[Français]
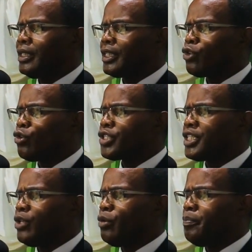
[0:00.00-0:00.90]
pain
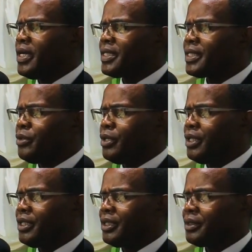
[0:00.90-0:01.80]

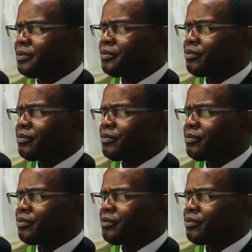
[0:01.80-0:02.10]
représentant le corps